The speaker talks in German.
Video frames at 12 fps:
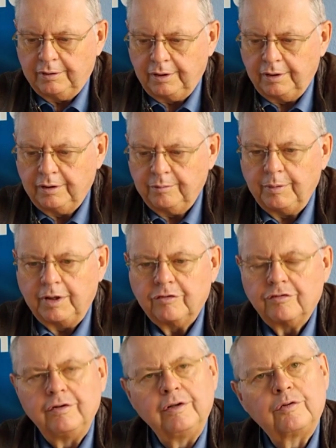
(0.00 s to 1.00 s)
denen die
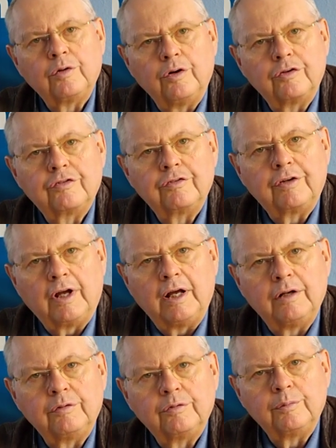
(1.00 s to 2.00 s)
Menschen in
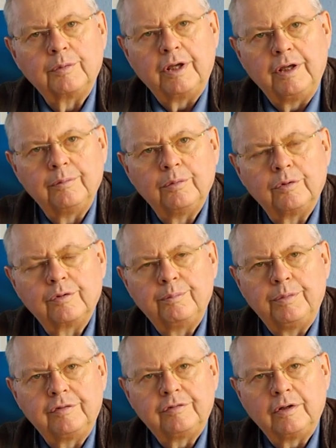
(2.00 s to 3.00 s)
Teutschenthal und Umgebung
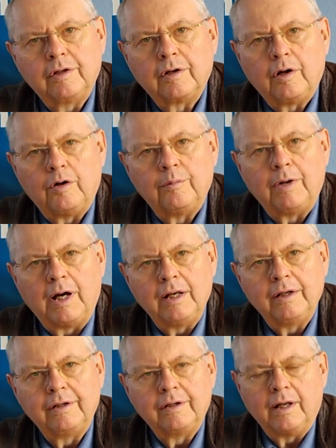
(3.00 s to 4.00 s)
bis in den Raum
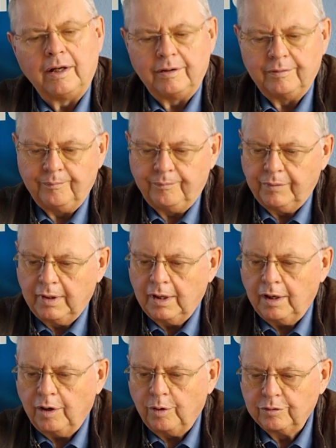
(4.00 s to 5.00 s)
Halle hinein
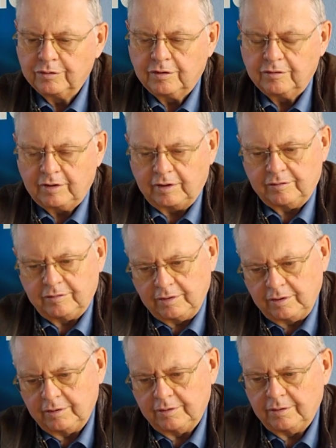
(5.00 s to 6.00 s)
ausgesetzt
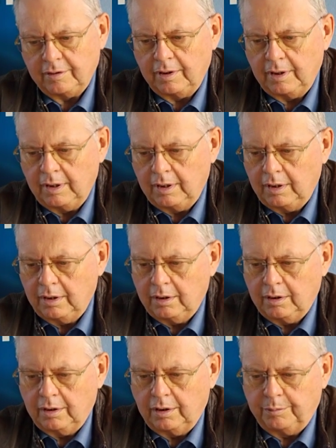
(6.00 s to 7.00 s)
sind.
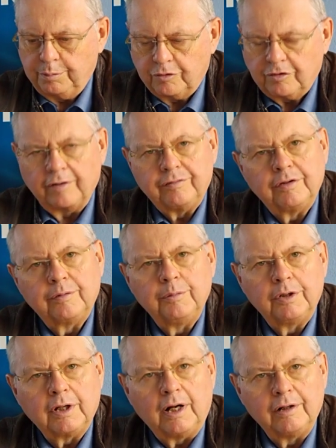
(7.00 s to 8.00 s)
Ich beschäftige
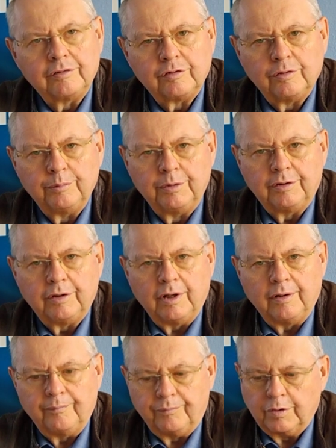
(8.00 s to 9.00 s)
mich also mit
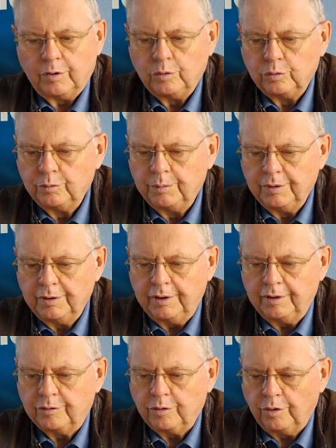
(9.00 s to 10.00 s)
der Grube
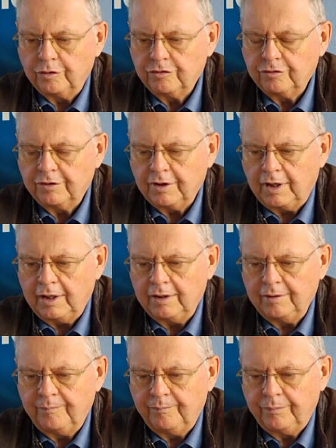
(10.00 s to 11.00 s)
in
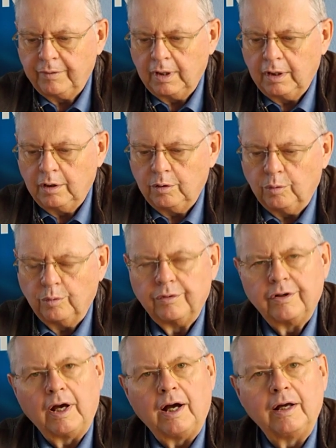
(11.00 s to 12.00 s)
Teutschenthal
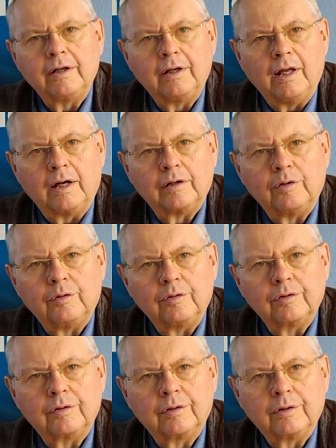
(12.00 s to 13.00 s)
und der
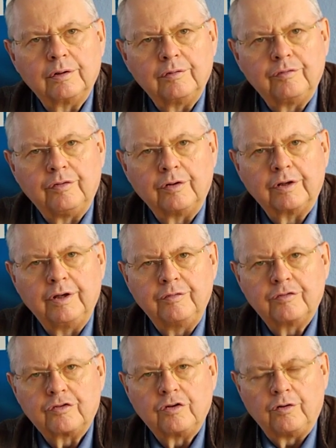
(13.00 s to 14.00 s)
Einlagerung von
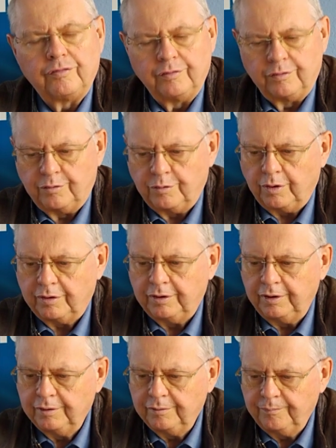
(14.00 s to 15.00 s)
Giftstoffen
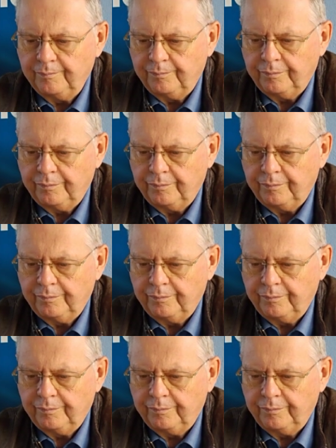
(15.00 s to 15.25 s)
dorthin